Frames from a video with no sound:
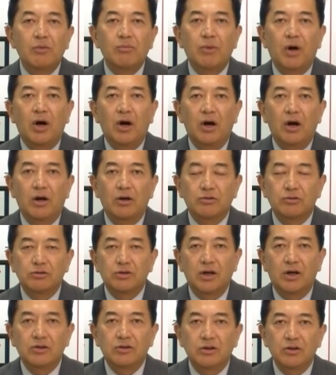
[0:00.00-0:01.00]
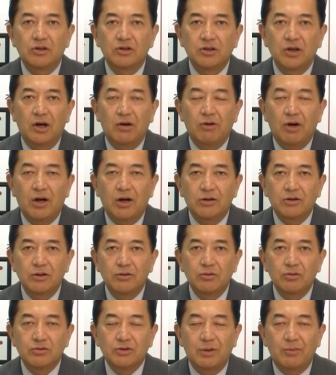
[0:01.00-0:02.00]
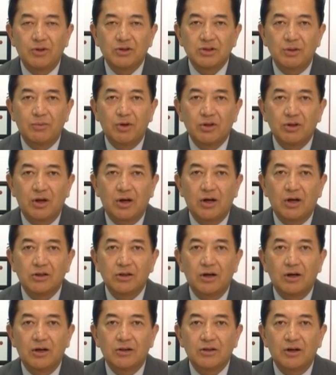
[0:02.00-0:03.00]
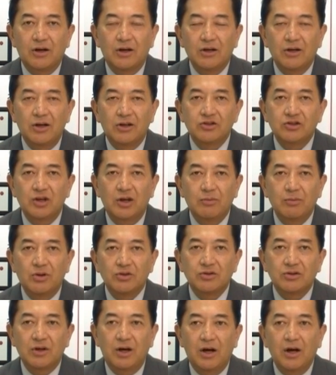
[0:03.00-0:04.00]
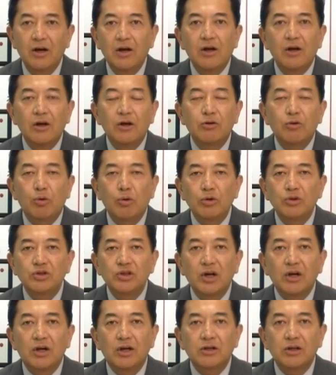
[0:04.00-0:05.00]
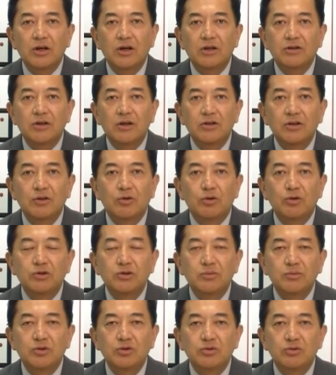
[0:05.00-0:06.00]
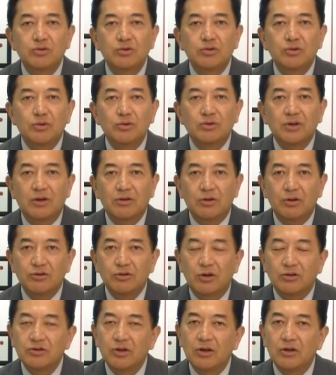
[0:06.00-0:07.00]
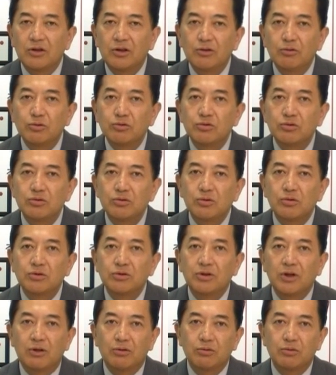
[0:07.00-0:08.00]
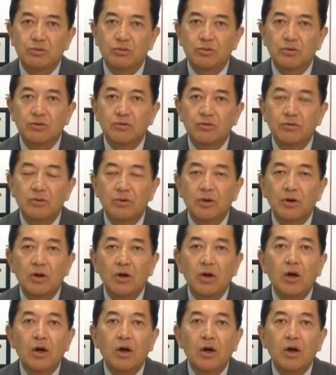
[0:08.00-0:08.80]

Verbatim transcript: まあ、具体的には若手のさまざまな方々がいらっしゃいますがこうした方々に小泉純一郎さんたちが接近をするようになるということです。